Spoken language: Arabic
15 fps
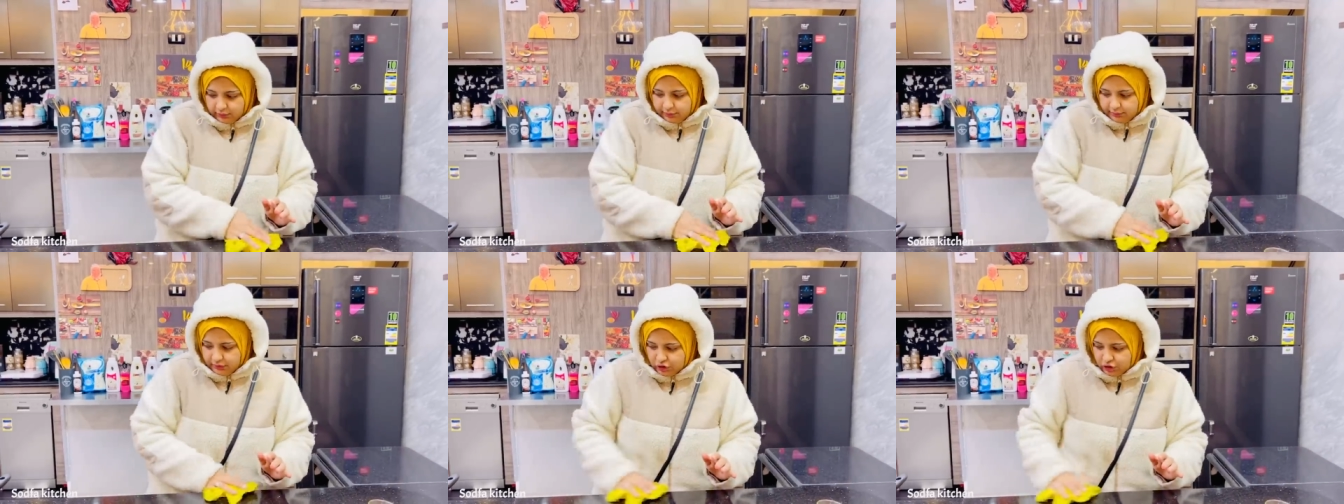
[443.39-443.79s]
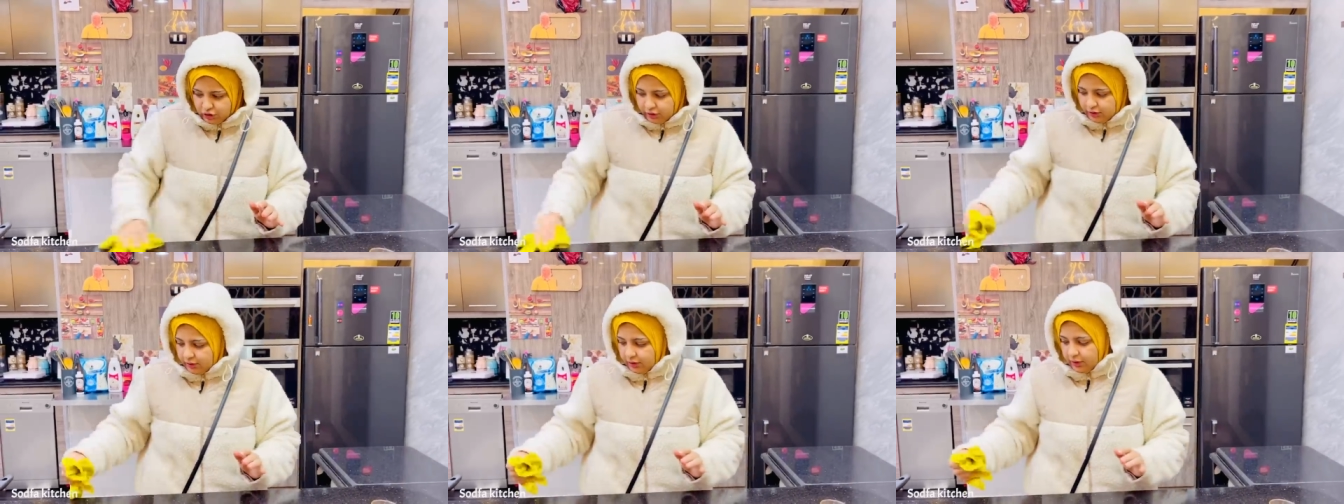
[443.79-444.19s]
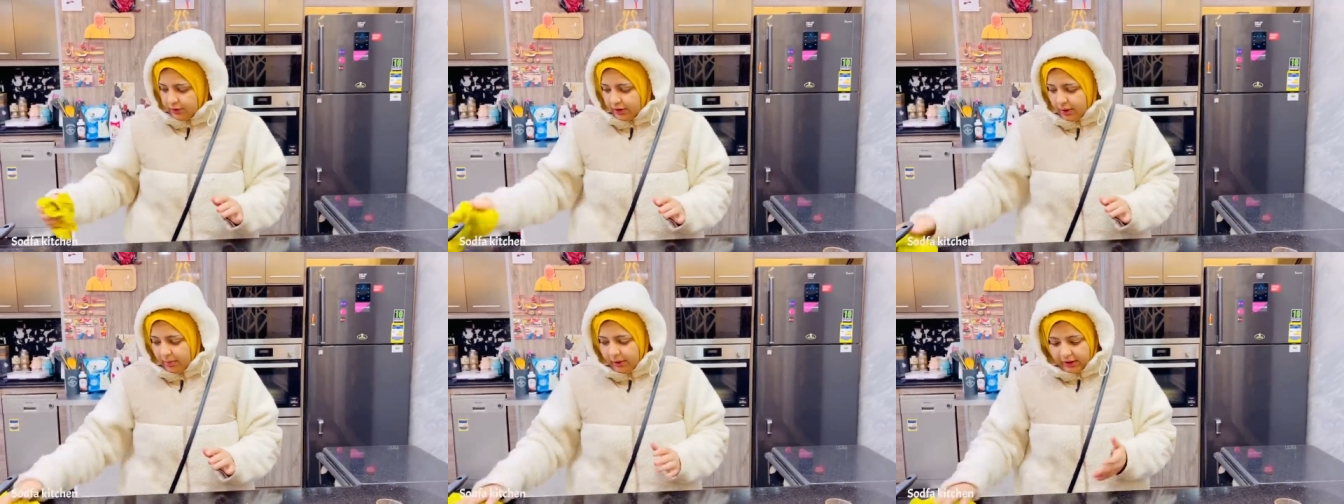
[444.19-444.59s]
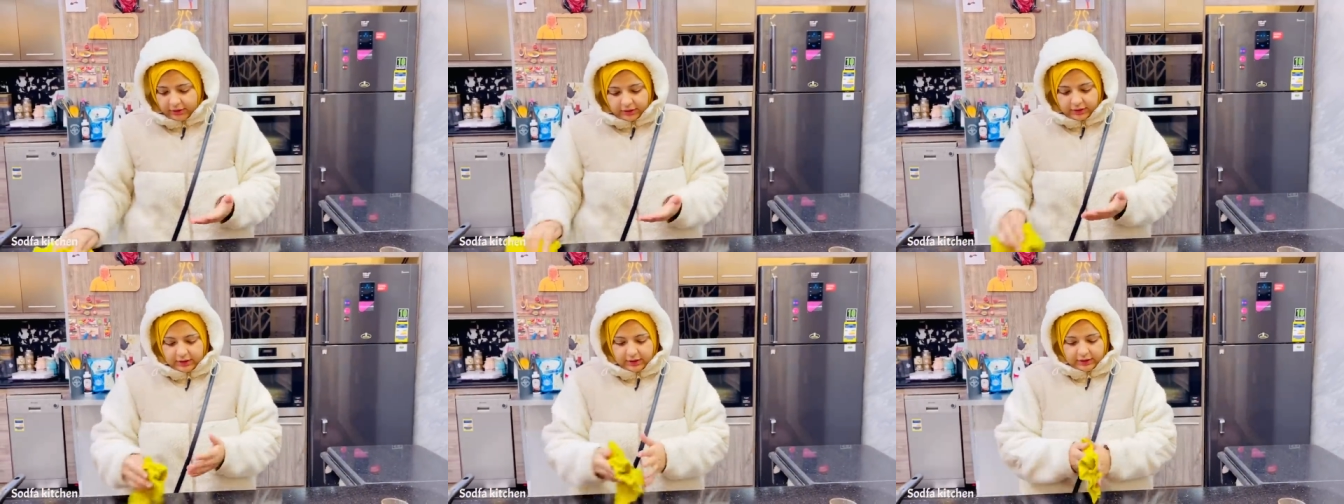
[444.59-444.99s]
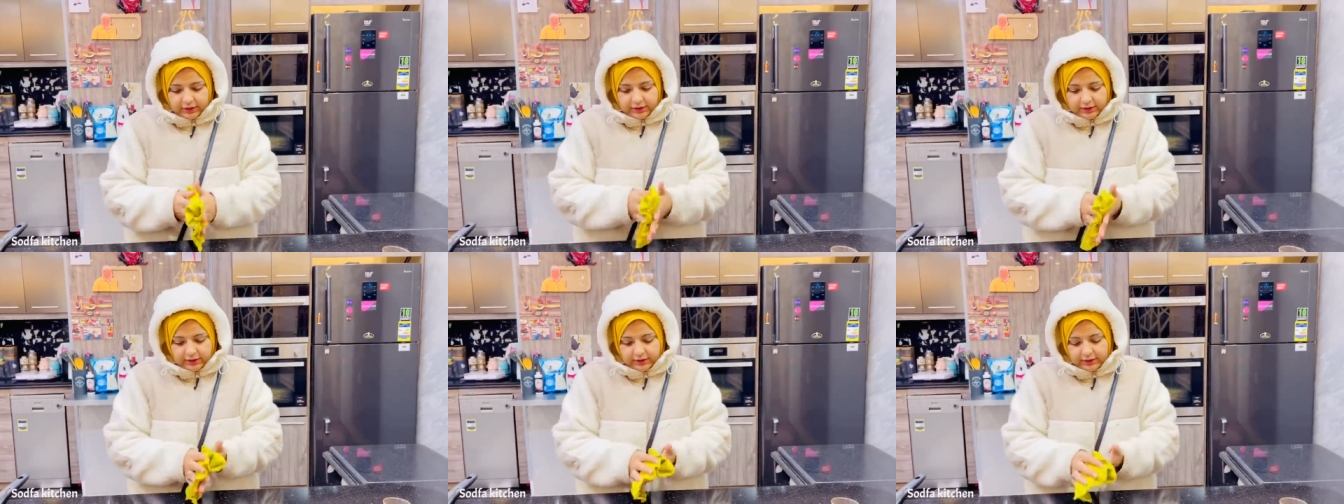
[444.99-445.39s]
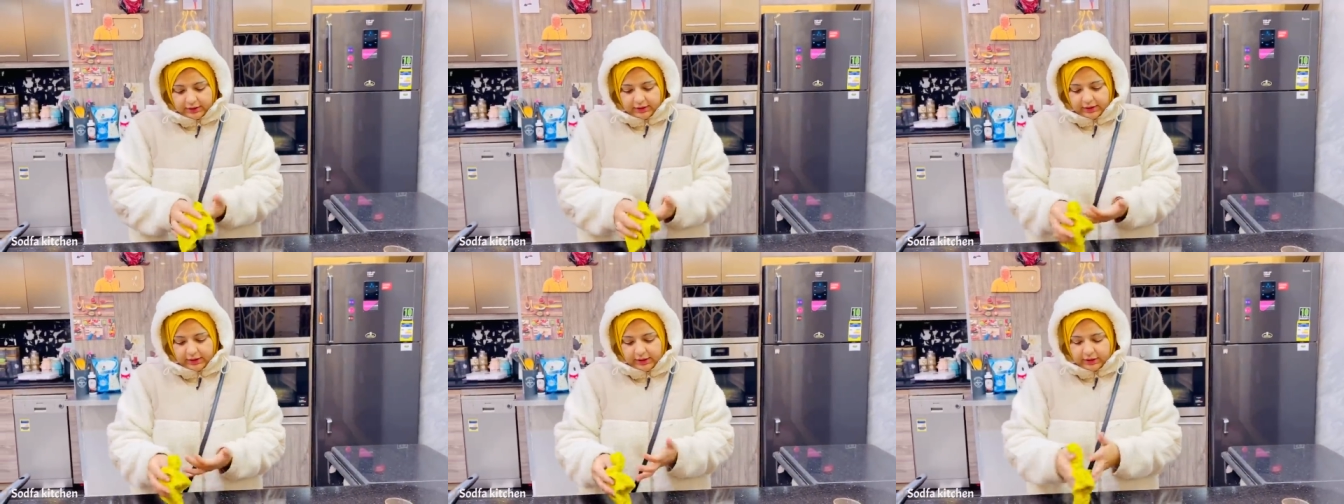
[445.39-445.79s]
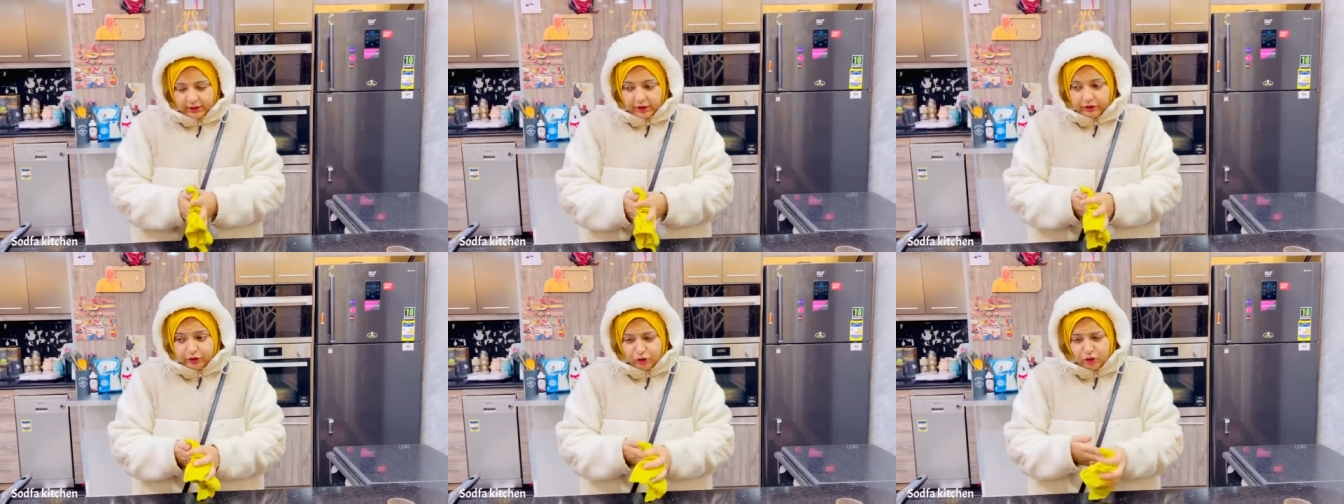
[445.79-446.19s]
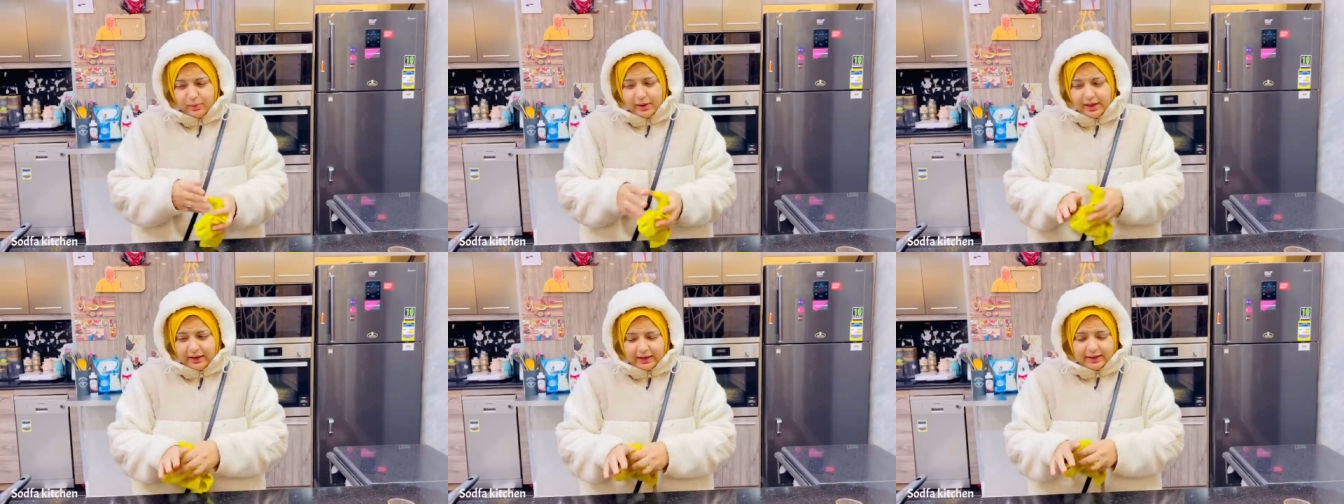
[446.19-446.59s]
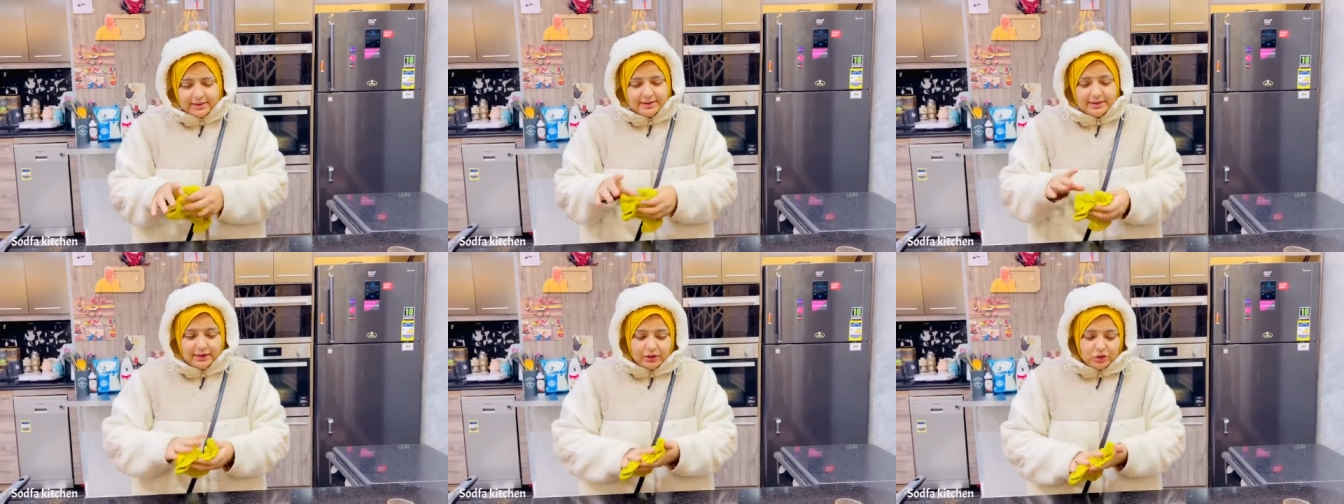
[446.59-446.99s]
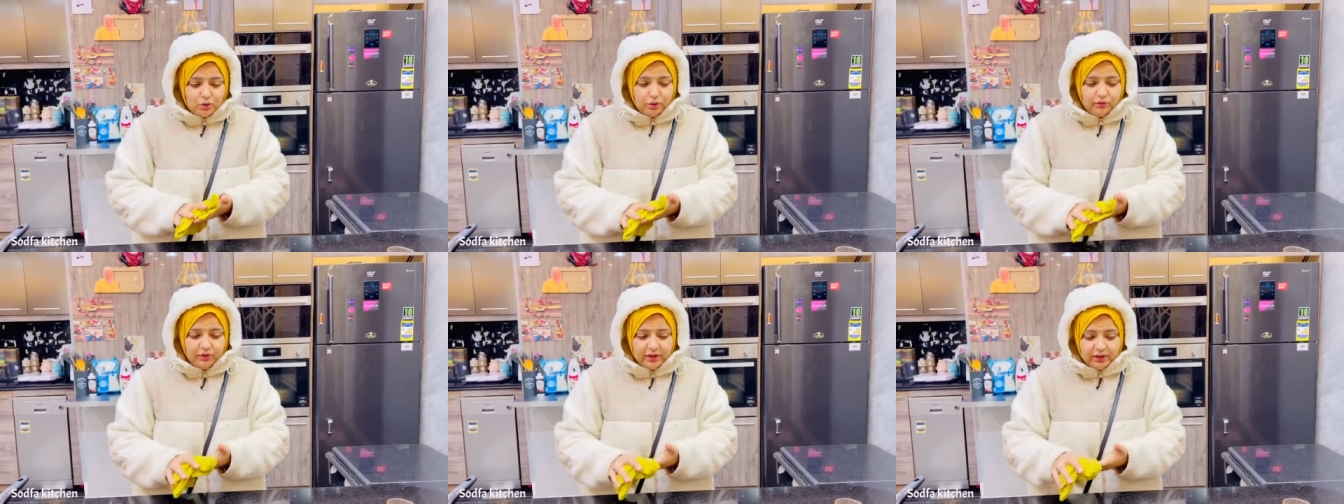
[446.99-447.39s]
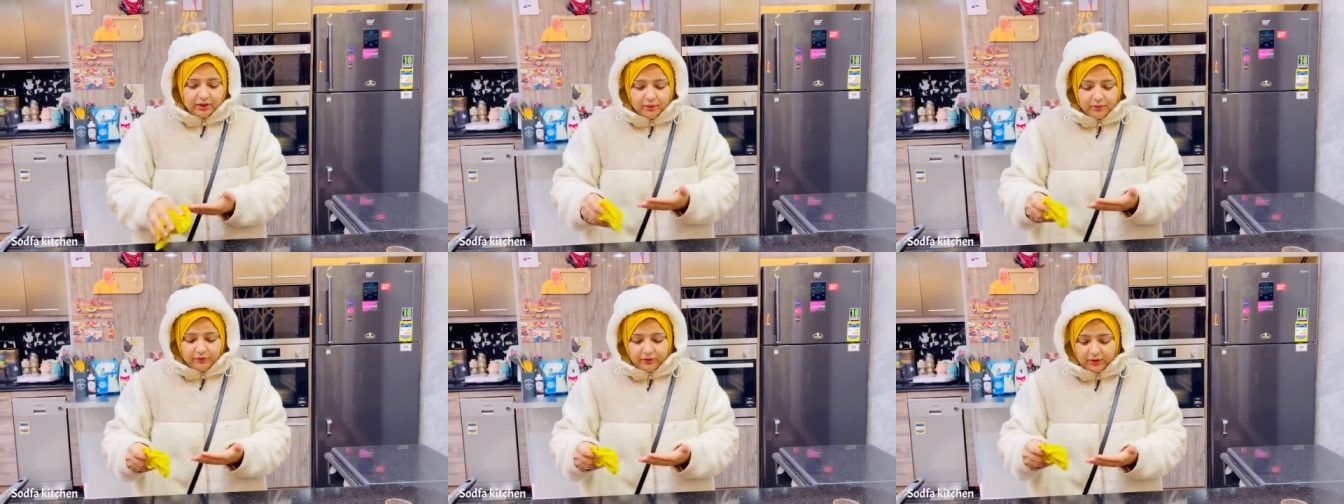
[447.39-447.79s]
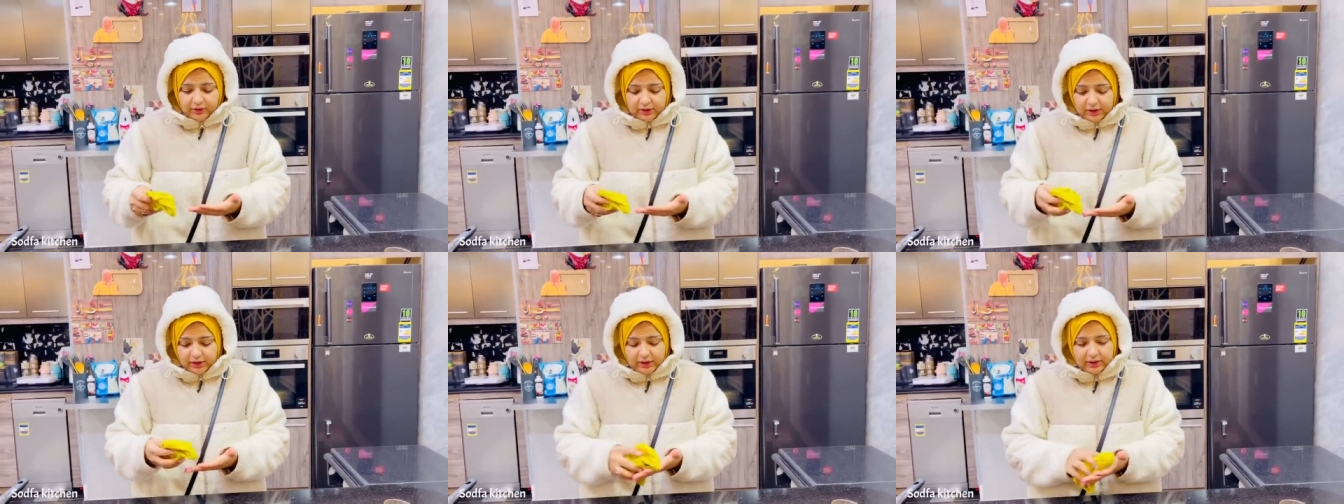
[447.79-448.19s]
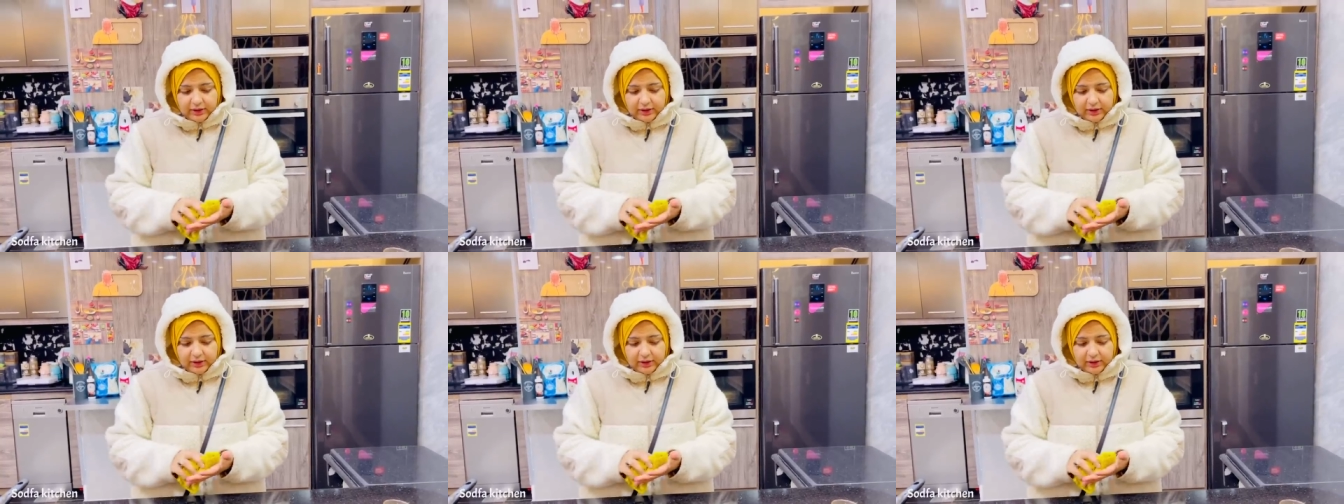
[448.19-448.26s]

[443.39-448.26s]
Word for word: ماشي طبعا آه، هتعترضوا بقى ايه ازاي صدفه انت مفضيه